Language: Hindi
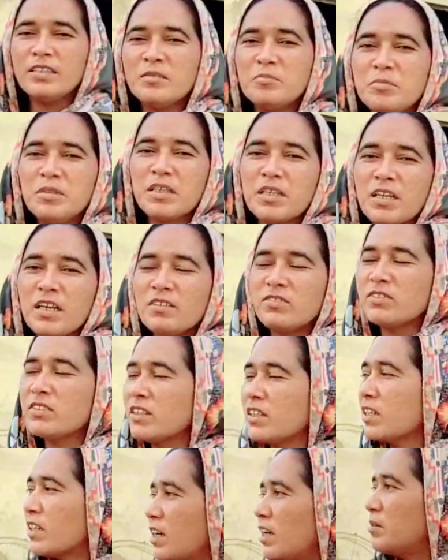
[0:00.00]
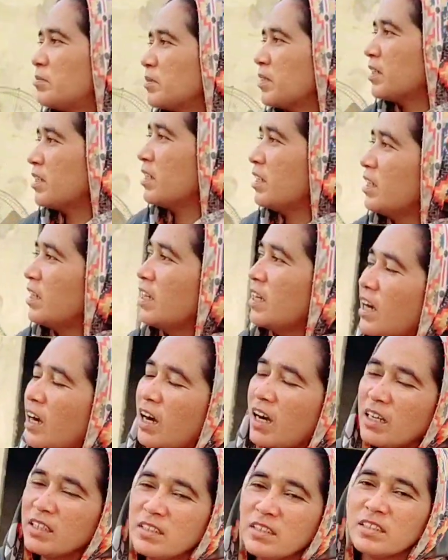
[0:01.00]
आज हमने काफ़ी सारे काम करने हैं
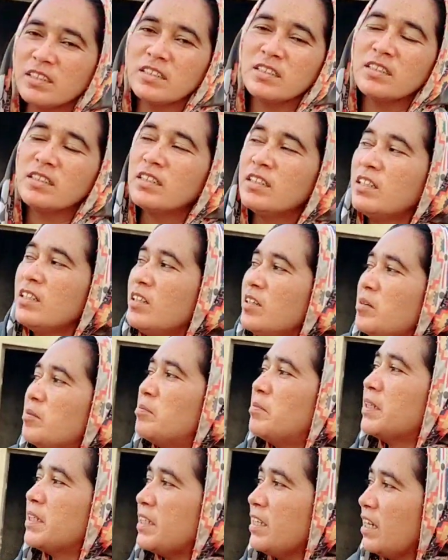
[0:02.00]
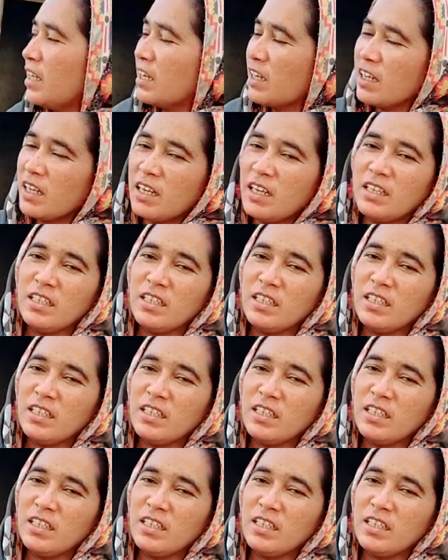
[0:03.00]
आज मट्टी लेकर